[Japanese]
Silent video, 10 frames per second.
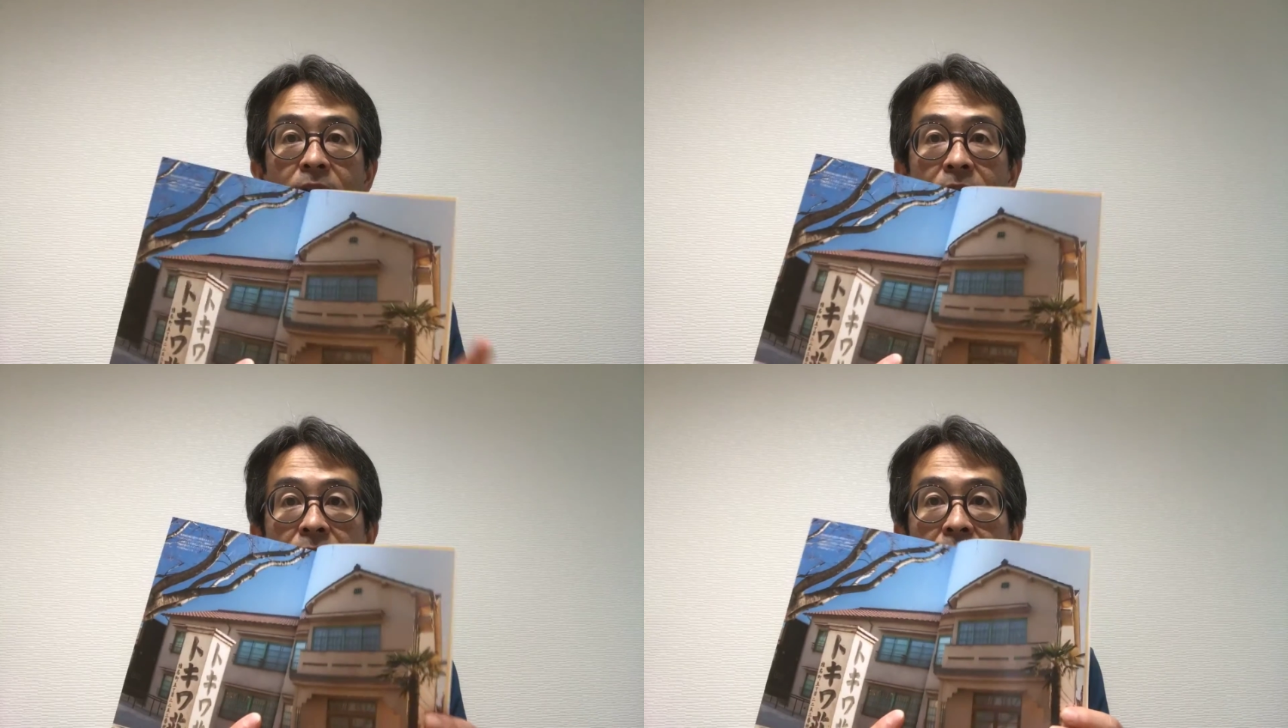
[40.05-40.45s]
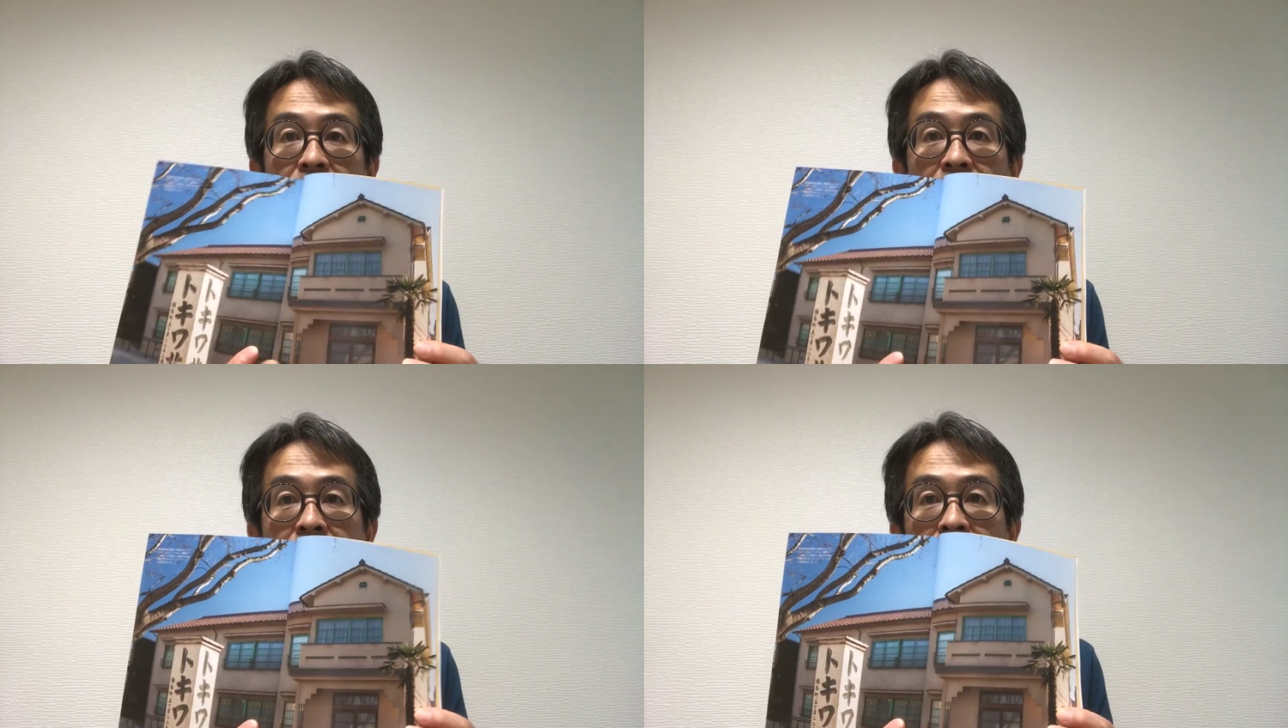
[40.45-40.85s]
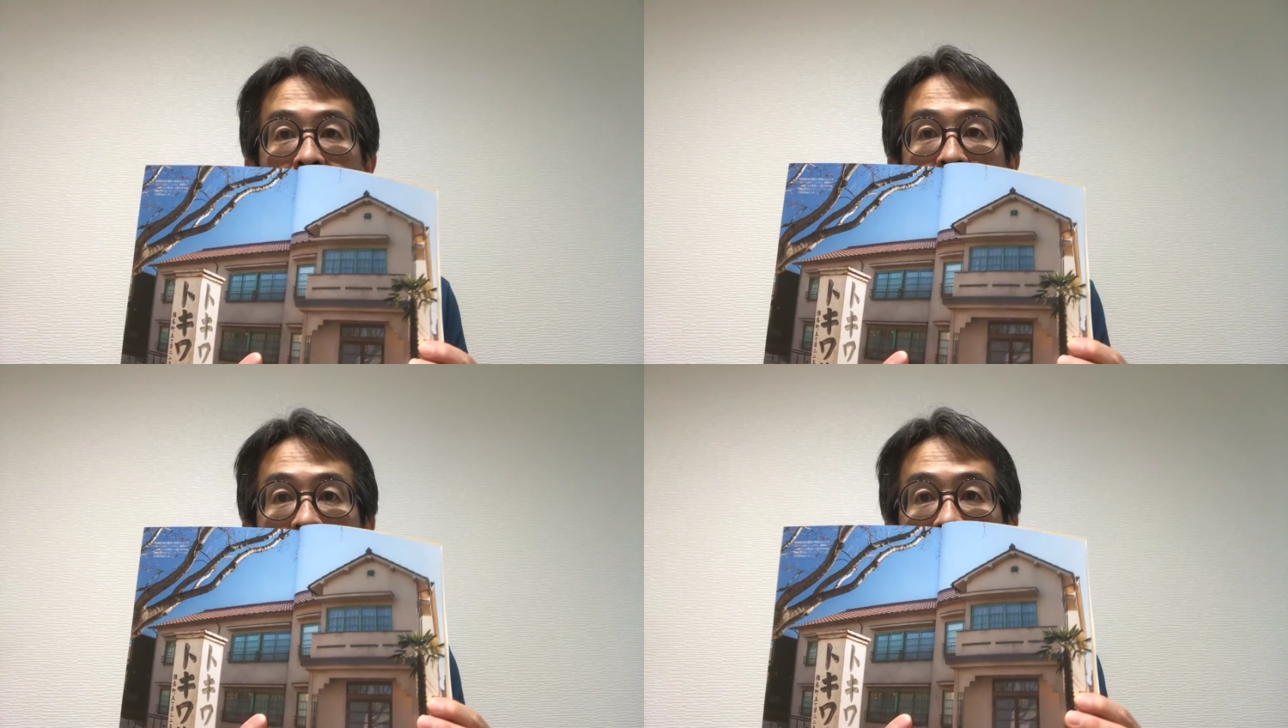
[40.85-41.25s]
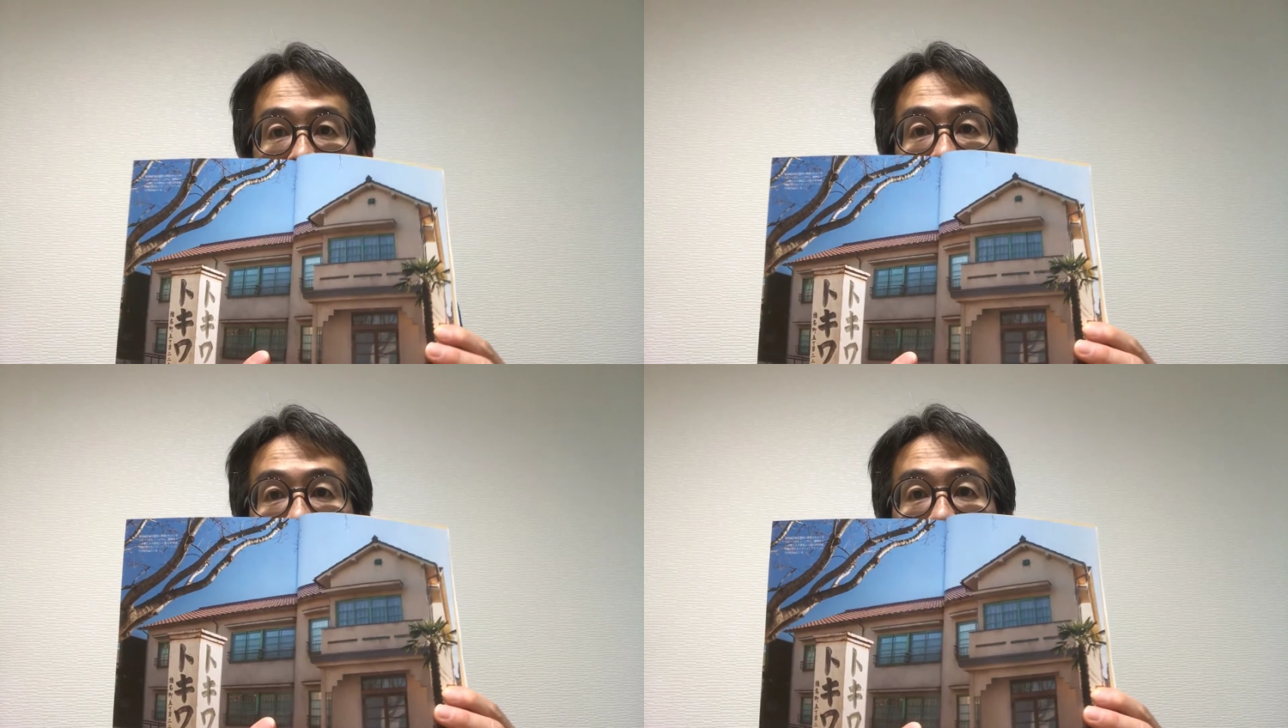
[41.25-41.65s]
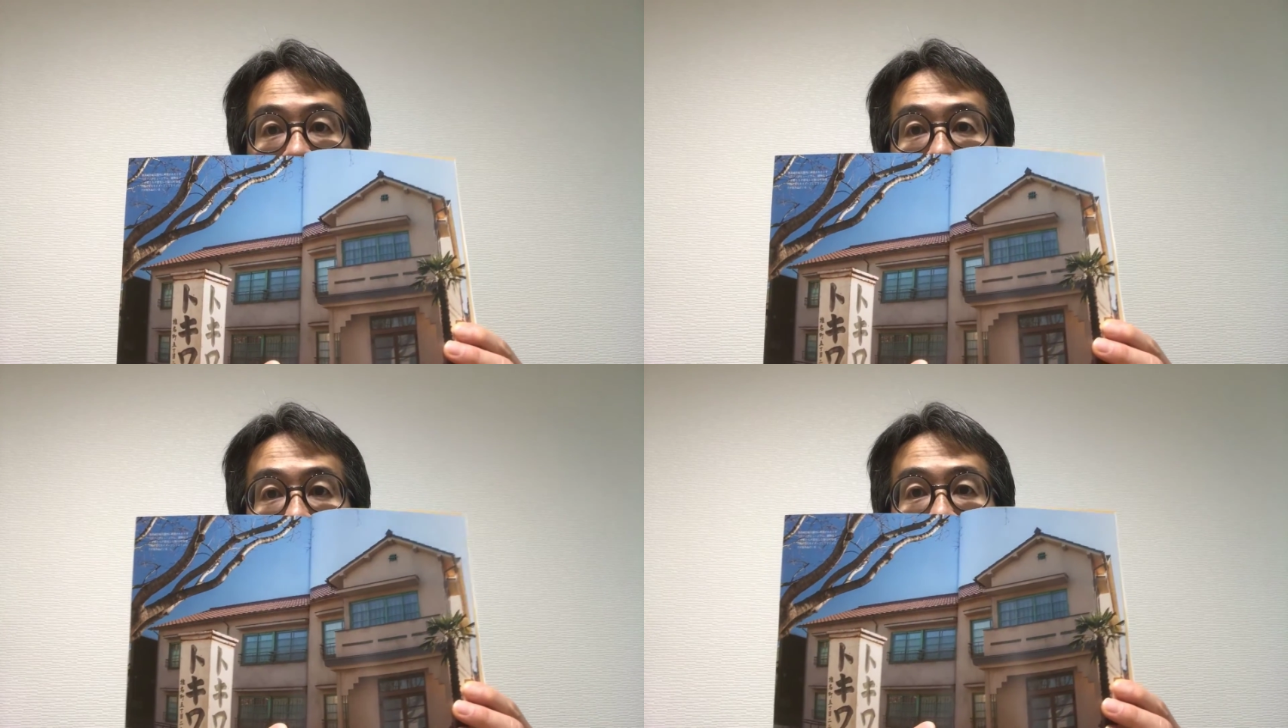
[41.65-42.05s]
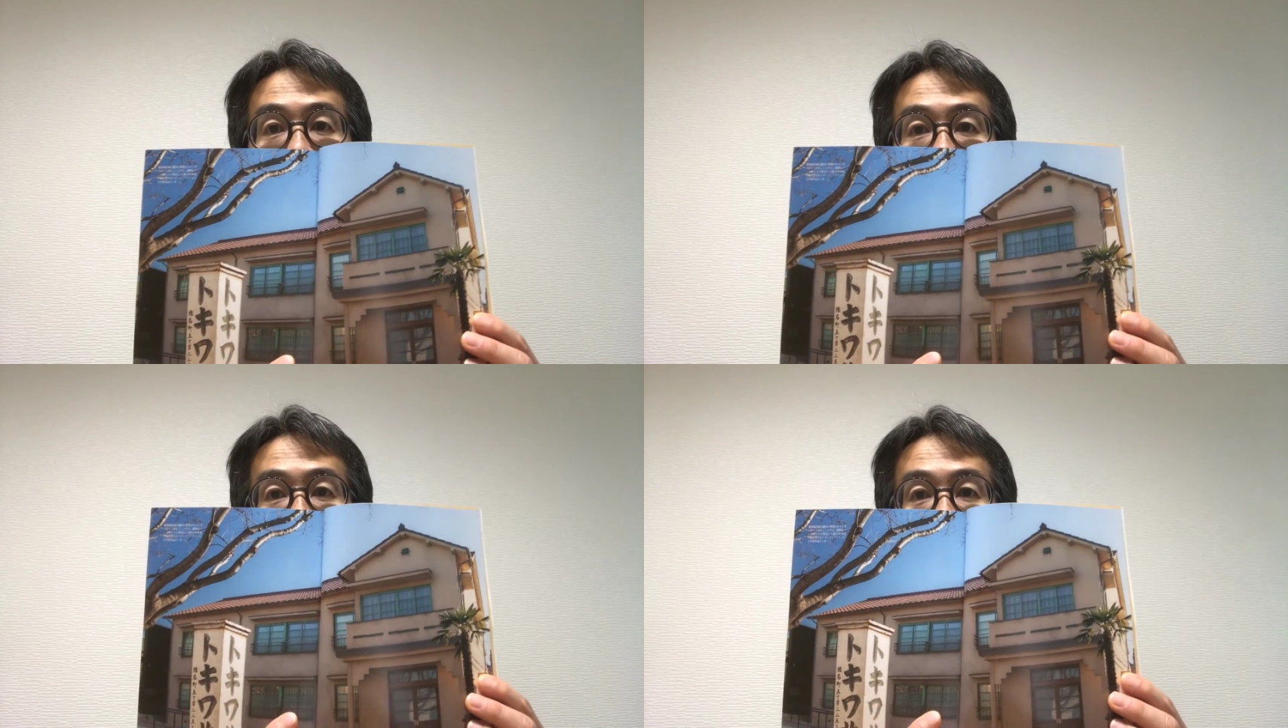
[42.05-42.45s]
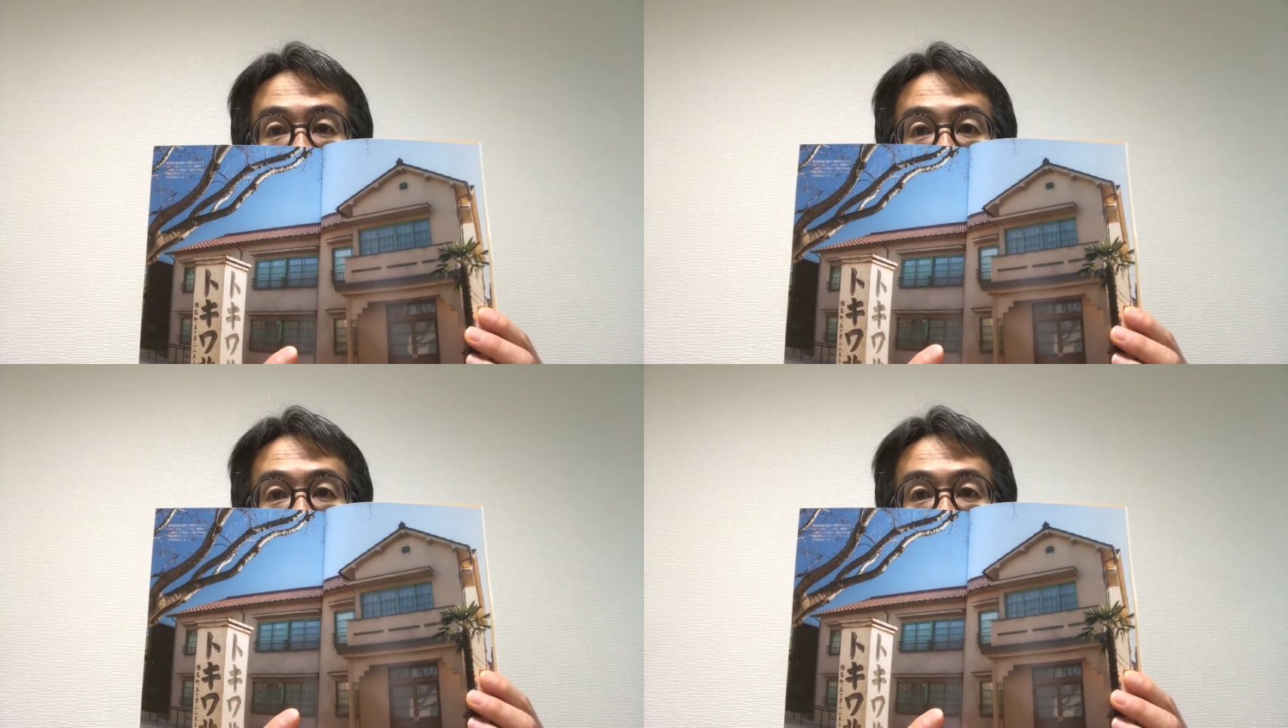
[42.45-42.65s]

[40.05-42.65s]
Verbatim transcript: れて建てられてミュージアムに